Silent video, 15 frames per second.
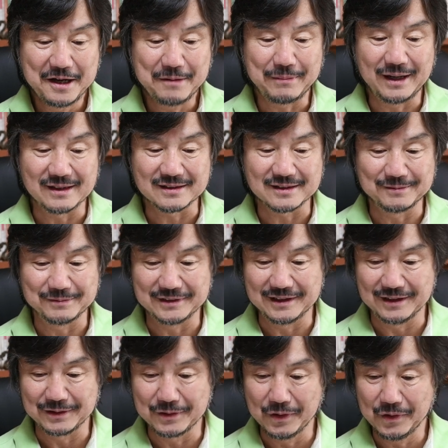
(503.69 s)

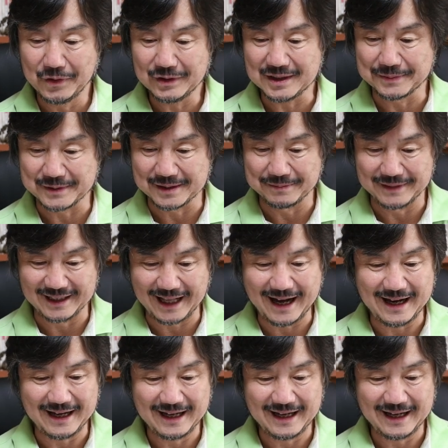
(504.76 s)
말씀드리고 싶습니다.